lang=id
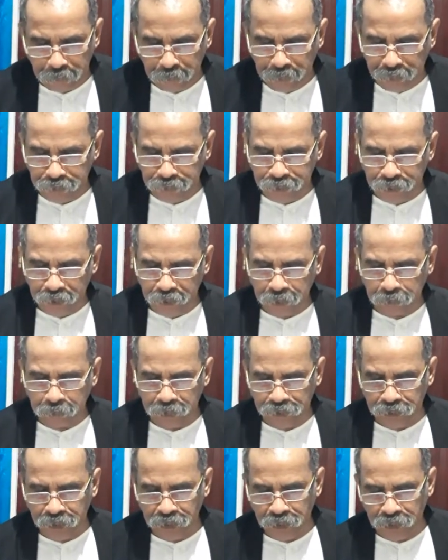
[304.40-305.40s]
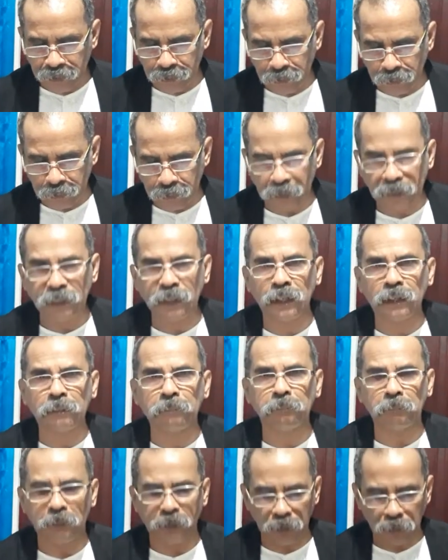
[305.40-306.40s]
bencana-bencana itu
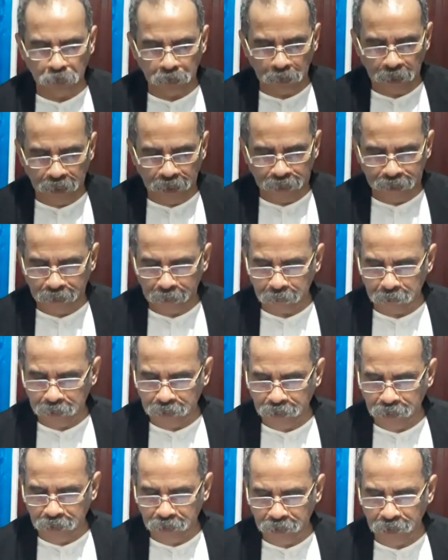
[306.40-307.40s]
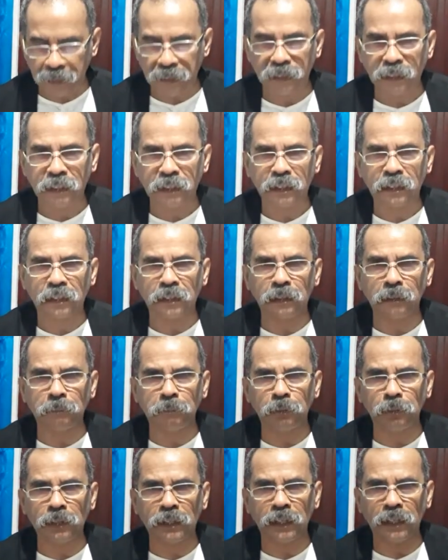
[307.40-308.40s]
dan mengubahkannya menjadi
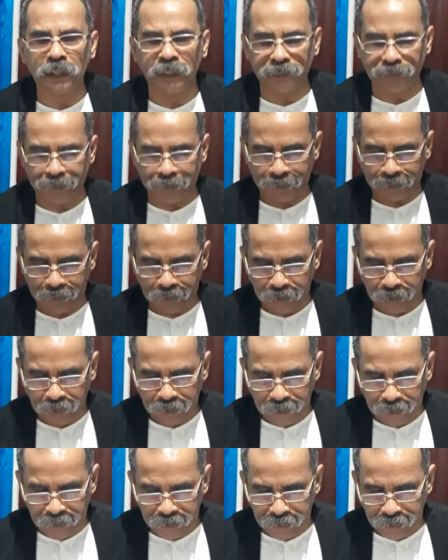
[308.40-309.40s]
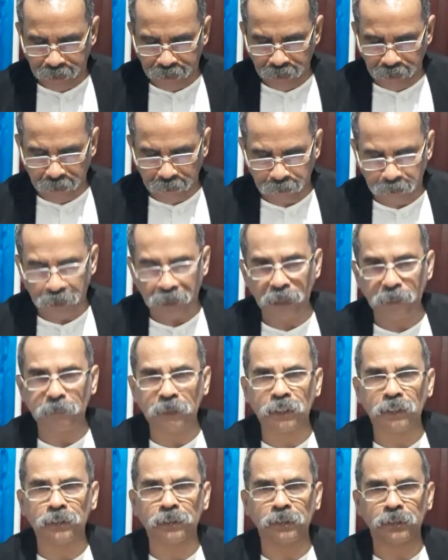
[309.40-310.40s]
kemuliaan di dalam
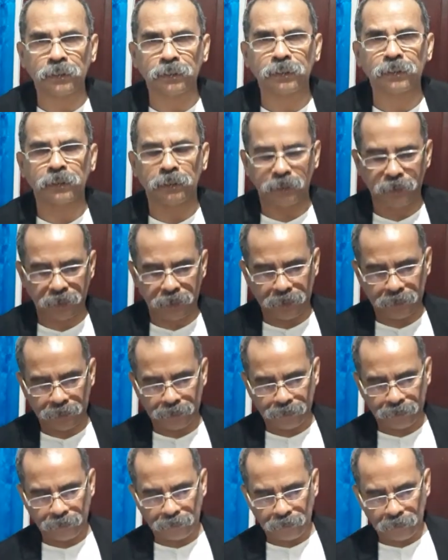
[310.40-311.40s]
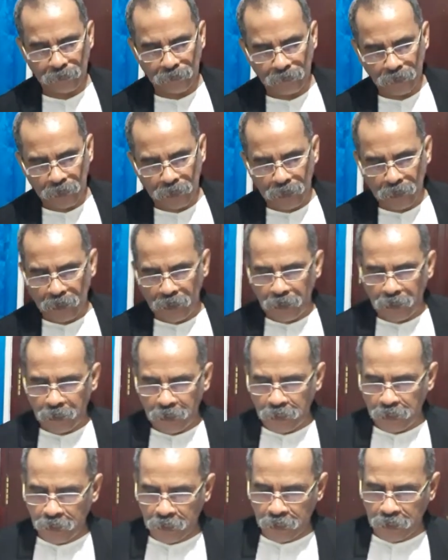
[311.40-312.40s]
nama Yesus.
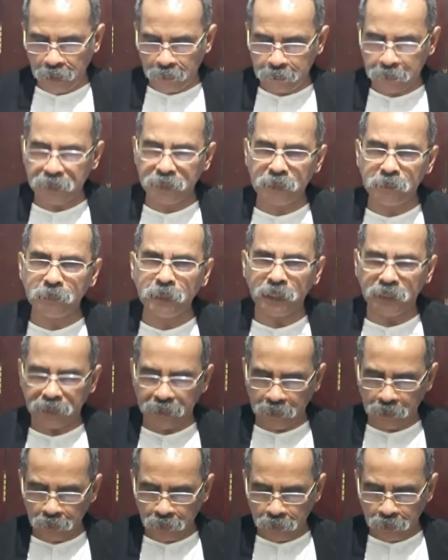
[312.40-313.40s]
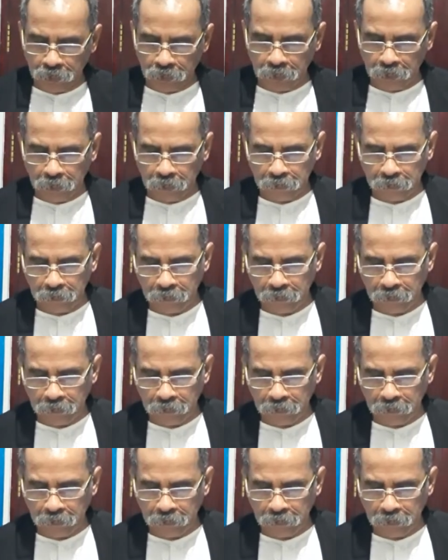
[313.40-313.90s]
Langkah pertama Anda untuk